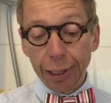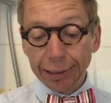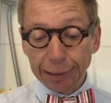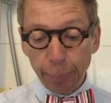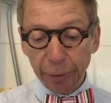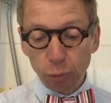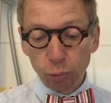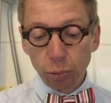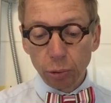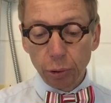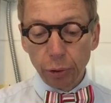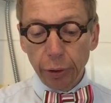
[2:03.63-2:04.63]
Et c'est pas tout.
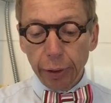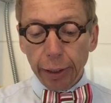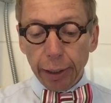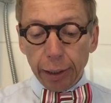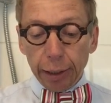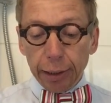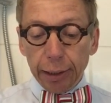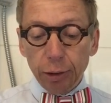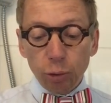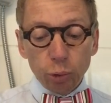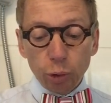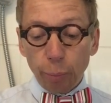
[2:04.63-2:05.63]
Il
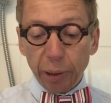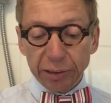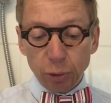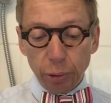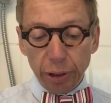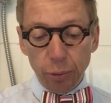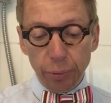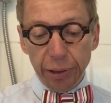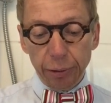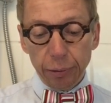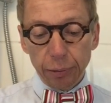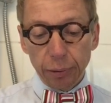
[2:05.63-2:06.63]
ne nous embrasse que la
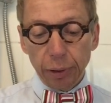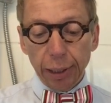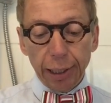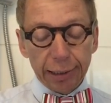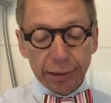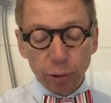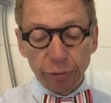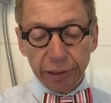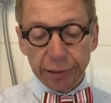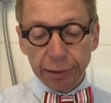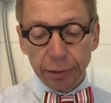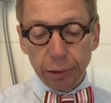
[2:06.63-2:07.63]
nuit, à la
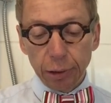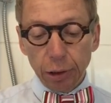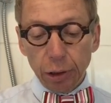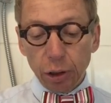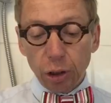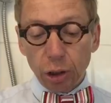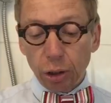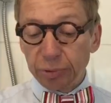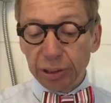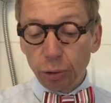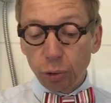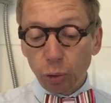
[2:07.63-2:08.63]
sauvette, comme
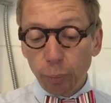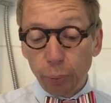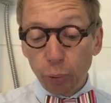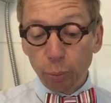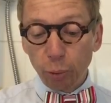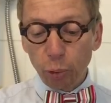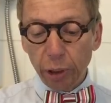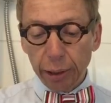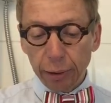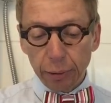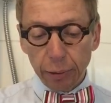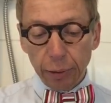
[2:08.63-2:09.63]
si notre peau le
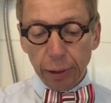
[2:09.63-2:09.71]
brûlait.